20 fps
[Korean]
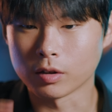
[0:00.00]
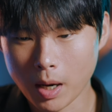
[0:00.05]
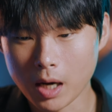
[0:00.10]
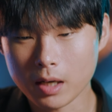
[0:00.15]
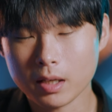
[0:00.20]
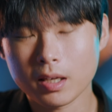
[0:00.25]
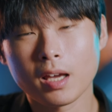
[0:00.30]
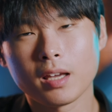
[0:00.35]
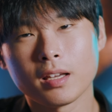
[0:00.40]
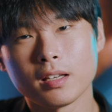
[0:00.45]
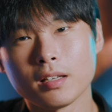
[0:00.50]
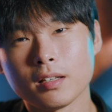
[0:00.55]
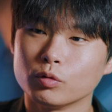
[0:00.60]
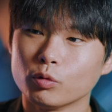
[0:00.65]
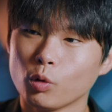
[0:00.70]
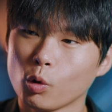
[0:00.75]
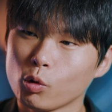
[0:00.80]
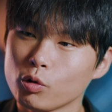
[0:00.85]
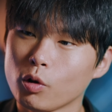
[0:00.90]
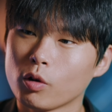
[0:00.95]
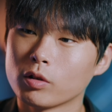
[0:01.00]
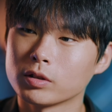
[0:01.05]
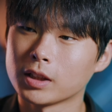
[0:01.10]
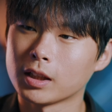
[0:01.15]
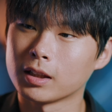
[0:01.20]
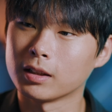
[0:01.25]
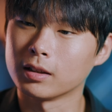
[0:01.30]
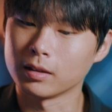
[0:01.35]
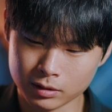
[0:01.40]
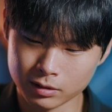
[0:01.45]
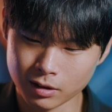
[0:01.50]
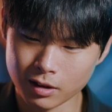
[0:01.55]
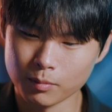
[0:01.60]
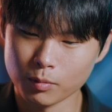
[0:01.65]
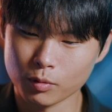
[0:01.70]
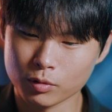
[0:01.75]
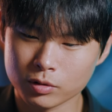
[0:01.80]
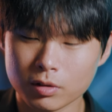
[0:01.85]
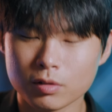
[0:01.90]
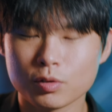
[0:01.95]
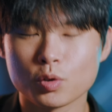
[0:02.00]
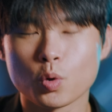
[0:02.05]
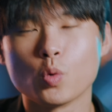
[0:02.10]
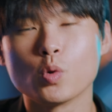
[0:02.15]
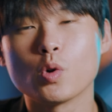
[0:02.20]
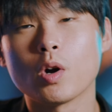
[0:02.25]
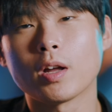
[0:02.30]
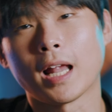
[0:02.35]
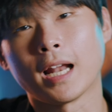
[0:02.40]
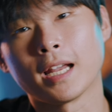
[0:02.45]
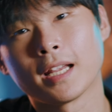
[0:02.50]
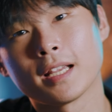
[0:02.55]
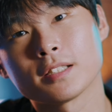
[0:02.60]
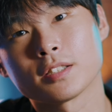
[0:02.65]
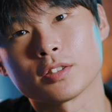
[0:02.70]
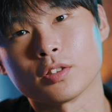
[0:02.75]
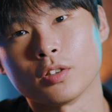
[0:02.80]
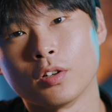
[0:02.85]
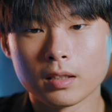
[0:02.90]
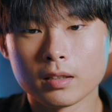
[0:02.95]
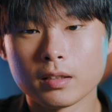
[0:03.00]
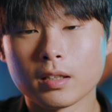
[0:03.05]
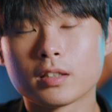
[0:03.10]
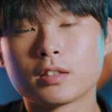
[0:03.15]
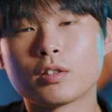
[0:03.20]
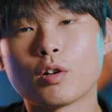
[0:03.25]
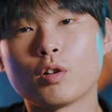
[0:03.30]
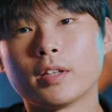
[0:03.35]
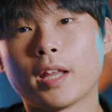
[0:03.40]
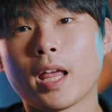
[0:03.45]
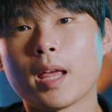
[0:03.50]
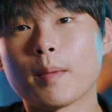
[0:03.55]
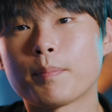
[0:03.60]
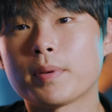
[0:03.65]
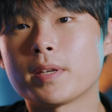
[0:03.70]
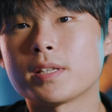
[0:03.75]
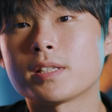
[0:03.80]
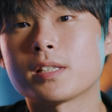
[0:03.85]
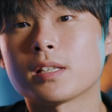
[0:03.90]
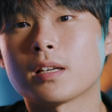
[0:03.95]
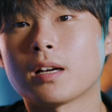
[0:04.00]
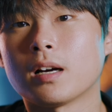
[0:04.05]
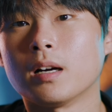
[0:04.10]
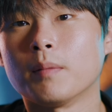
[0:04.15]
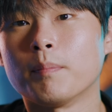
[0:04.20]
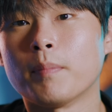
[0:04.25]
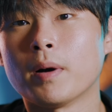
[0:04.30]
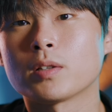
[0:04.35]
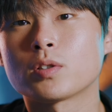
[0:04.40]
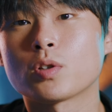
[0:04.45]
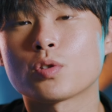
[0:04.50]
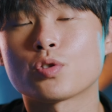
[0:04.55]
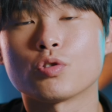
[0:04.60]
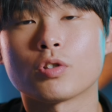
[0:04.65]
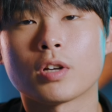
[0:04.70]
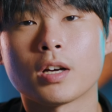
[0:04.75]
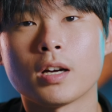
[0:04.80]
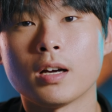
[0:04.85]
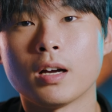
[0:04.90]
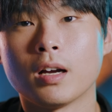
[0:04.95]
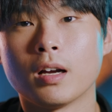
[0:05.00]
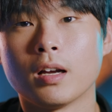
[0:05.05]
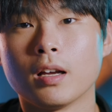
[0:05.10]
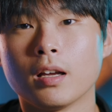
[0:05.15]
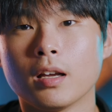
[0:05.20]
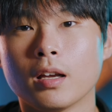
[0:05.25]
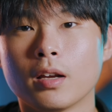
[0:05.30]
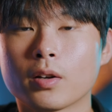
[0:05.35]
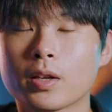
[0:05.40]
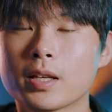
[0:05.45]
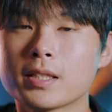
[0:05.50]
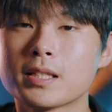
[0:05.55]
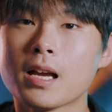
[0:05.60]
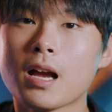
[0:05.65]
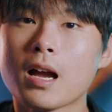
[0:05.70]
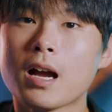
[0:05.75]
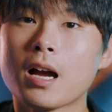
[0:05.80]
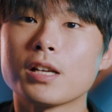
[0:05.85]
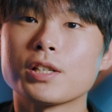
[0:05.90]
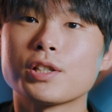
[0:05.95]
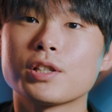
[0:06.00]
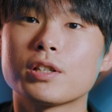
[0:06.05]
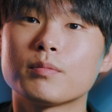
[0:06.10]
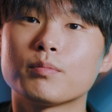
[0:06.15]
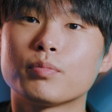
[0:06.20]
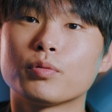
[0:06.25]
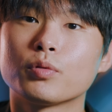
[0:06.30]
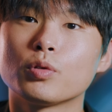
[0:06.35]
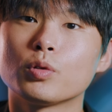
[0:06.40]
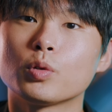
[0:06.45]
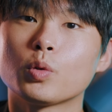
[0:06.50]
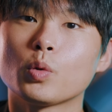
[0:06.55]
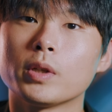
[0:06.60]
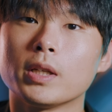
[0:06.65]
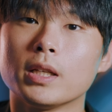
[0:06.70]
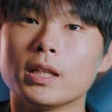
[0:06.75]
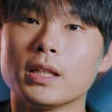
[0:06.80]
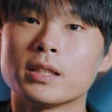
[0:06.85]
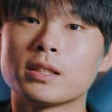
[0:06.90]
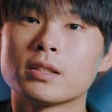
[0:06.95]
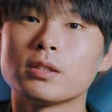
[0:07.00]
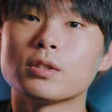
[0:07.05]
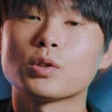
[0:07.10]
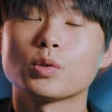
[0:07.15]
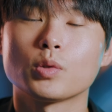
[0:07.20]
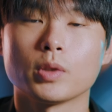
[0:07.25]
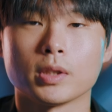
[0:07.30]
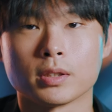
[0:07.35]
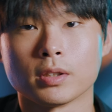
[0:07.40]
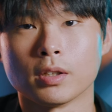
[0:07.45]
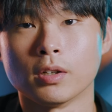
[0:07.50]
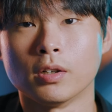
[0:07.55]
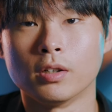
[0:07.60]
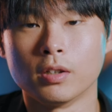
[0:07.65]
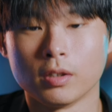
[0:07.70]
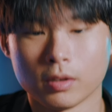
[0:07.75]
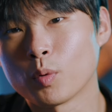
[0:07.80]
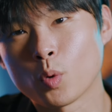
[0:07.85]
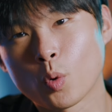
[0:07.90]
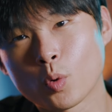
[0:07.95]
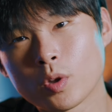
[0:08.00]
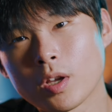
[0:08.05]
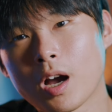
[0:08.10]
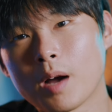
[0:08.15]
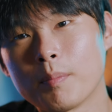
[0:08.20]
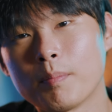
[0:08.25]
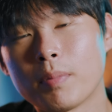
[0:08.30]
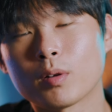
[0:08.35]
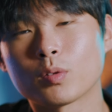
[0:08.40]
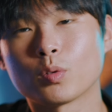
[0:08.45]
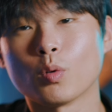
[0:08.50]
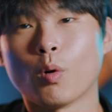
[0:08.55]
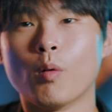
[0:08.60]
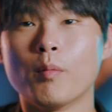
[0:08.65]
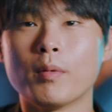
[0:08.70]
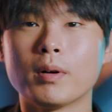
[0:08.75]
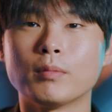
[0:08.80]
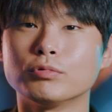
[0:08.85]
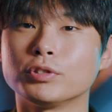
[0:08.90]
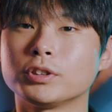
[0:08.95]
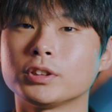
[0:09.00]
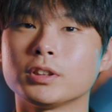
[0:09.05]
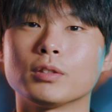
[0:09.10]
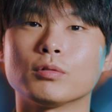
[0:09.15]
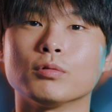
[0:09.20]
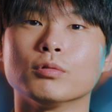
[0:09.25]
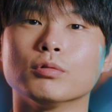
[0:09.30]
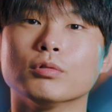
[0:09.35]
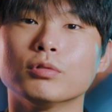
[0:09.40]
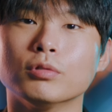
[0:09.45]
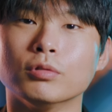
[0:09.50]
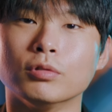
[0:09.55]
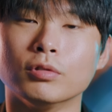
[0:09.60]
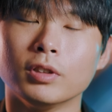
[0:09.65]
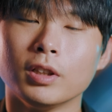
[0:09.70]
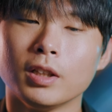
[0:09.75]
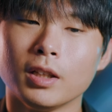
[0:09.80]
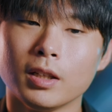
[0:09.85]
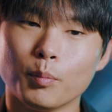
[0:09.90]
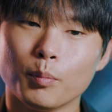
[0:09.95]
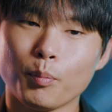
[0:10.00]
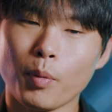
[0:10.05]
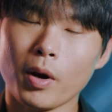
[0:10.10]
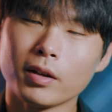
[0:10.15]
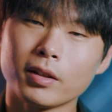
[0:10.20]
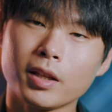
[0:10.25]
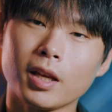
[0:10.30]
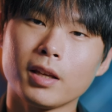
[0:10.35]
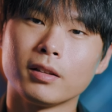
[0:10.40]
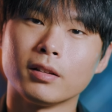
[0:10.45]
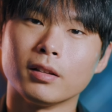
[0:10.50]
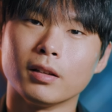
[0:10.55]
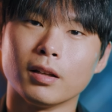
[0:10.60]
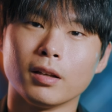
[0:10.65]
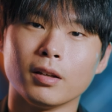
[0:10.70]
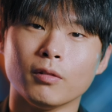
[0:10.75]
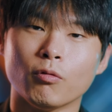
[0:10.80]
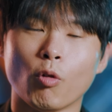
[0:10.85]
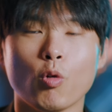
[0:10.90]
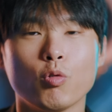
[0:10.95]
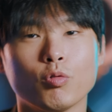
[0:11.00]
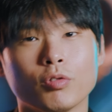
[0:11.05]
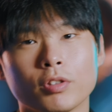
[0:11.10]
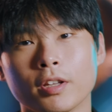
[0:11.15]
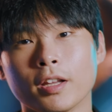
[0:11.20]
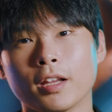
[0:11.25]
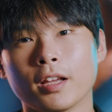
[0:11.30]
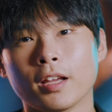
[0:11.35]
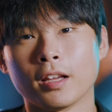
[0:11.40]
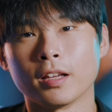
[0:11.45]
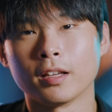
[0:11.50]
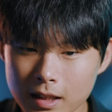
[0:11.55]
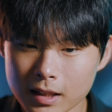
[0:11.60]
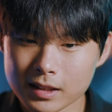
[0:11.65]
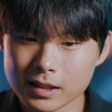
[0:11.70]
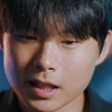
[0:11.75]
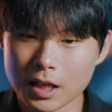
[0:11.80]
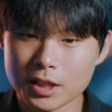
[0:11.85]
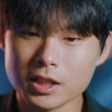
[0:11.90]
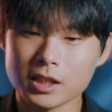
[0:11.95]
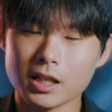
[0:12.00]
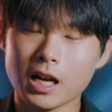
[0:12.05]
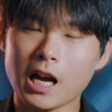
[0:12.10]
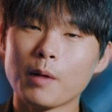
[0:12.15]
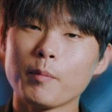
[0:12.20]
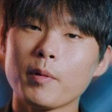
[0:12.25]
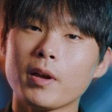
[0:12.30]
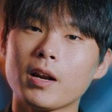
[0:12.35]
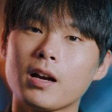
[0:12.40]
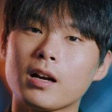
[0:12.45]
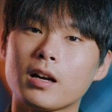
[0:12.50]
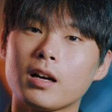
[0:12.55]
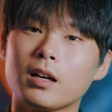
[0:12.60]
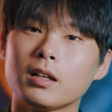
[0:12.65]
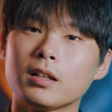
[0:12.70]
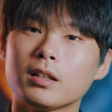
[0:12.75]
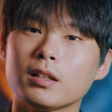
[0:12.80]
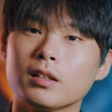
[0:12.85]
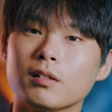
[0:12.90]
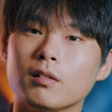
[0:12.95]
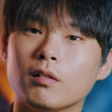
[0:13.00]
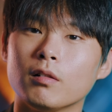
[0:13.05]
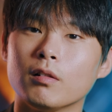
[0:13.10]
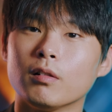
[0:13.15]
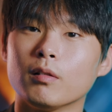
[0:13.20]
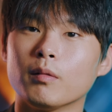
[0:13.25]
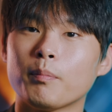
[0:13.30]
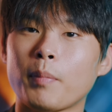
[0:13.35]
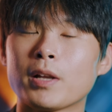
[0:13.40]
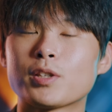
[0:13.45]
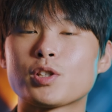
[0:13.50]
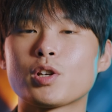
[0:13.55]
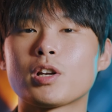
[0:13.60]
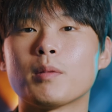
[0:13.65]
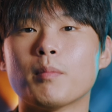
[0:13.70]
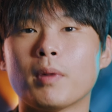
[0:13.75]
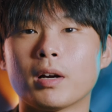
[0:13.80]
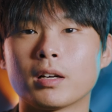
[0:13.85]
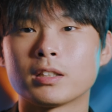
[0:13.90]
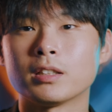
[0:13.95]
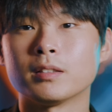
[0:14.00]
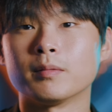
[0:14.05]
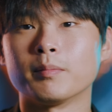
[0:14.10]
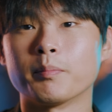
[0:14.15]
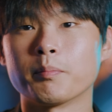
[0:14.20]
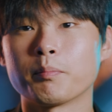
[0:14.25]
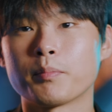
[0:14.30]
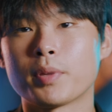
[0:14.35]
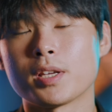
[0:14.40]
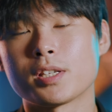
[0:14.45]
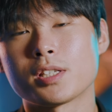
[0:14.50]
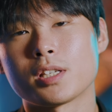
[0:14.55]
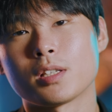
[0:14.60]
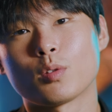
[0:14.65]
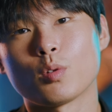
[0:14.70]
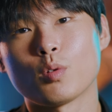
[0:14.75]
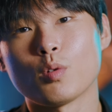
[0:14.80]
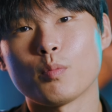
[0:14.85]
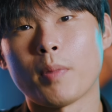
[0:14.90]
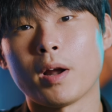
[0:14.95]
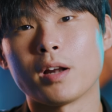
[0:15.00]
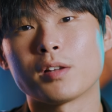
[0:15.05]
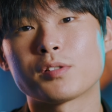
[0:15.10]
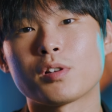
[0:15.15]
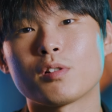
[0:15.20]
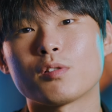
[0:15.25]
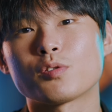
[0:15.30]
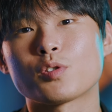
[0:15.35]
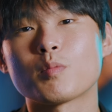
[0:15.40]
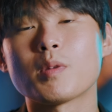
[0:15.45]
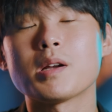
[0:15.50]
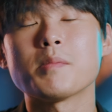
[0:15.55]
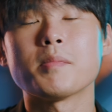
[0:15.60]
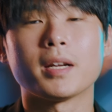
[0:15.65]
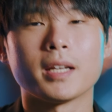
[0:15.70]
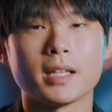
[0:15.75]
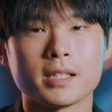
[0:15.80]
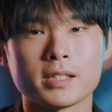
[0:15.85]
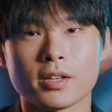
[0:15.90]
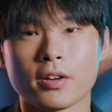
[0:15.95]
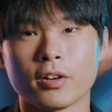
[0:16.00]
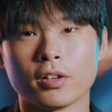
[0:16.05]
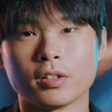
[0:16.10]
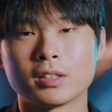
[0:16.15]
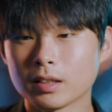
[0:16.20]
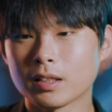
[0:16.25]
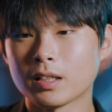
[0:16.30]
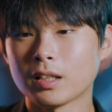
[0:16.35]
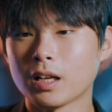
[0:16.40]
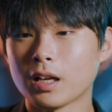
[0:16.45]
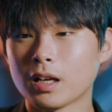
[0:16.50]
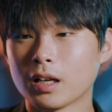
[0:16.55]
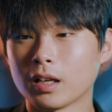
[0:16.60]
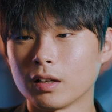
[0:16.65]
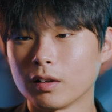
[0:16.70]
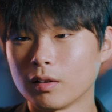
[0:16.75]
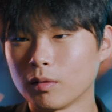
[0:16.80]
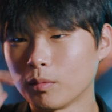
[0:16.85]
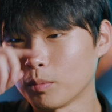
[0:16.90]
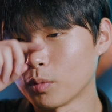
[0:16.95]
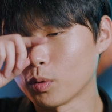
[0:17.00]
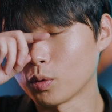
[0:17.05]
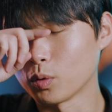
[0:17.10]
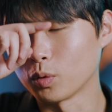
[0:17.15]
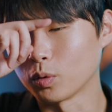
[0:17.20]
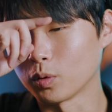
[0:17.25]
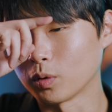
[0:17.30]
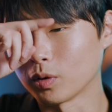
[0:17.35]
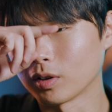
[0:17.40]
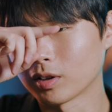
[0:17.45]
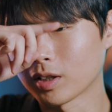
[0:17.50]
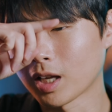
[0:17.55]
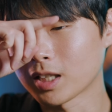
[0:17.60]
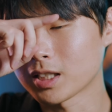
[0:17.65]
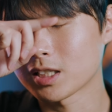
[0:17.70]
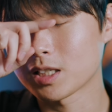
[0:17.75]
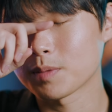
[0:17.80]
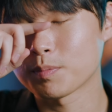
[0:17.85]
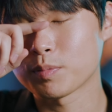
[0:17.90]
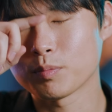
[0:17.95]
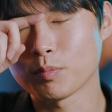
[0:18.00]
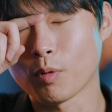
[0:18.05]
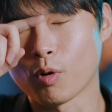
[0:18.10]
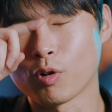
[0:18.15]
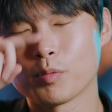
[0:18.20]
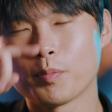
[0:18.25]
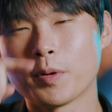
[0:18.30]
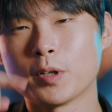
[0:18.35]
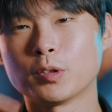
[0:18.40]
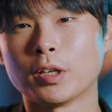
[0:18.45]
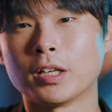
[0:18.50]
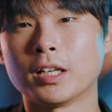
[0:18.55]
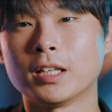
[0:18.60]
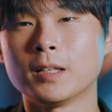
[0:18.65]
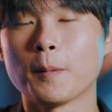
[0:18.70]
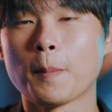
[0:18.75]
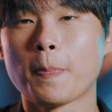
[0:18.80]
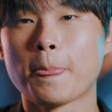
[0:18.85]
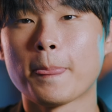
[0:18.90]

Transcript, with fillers: 8K? 로우 영상. 그래, 뭐 그거 좋은 건 알겠어. 근데 그걸 내 PC가 받쳐줄까? 이렇게 생각하시는 분들도 있을 수도 있어요. 뭐 용량 압박도 어마무시하고 8K인데, 로우인데 사실 카메라가 어, 발전한 만큼 PC도 발전을 정말 많이 했어요 특히나 어, 뭐 타사 제품 언급해도 되나?